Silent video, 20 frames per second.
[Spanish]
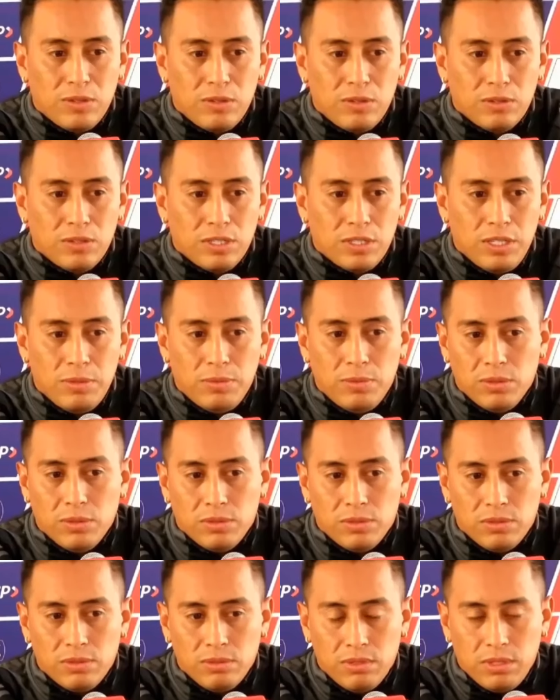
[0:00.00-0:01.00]
Con los
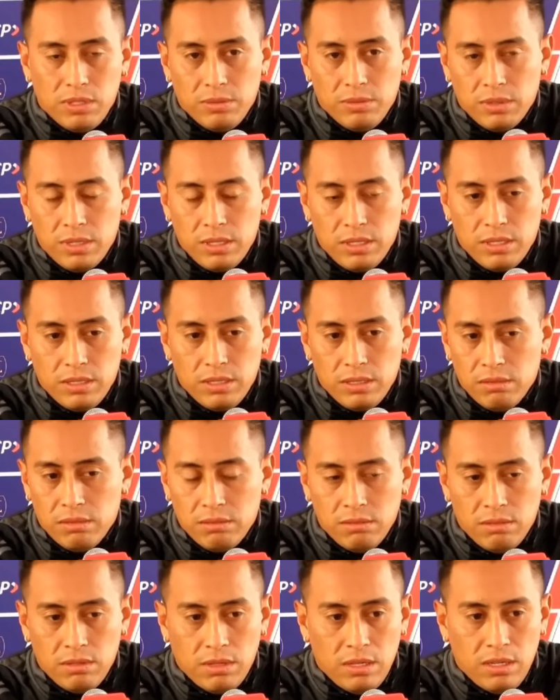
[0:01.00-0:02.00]
equipos que, que,
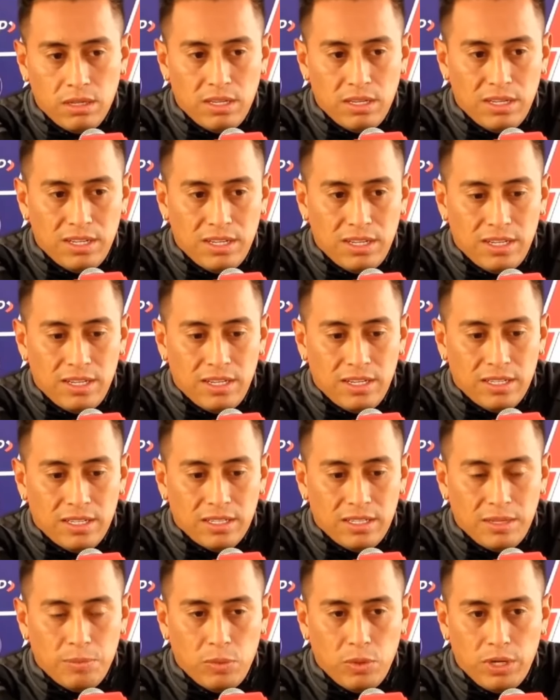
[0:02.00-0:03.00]

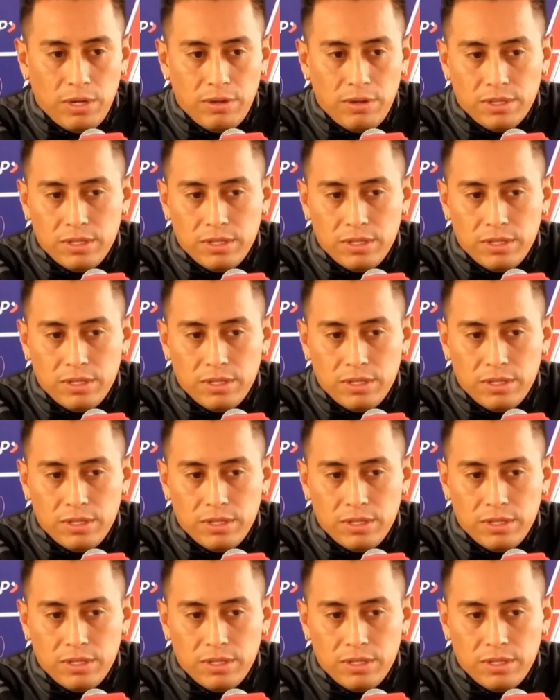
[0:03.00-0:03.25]
pueda